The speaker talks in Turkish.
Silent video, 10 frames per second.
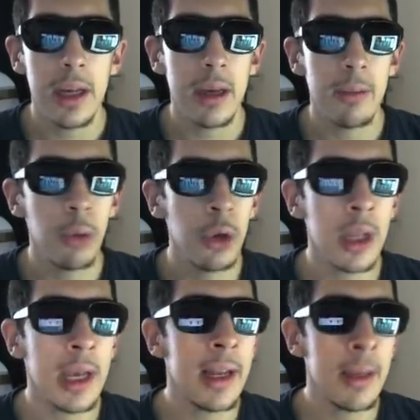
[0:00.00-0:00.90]
bu oyunda
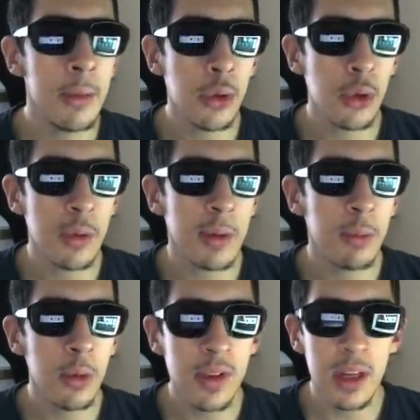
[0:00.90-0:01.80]
eğlenemiyorsunuz. Bak
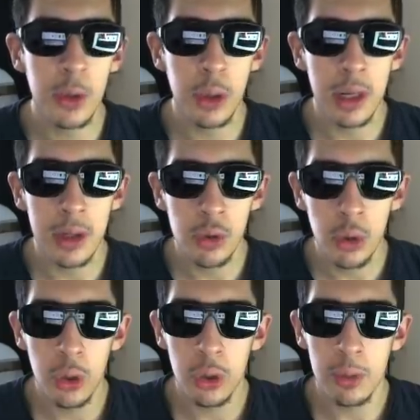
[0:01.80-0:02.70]
bunu size net olarak
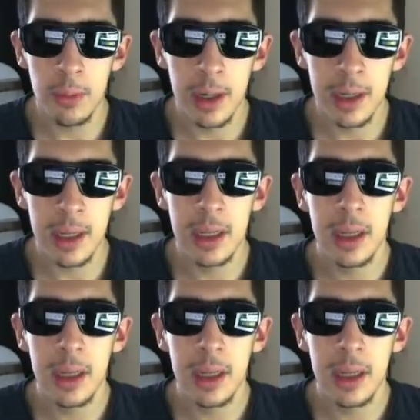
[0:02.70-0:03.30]
söylüyorum. Hani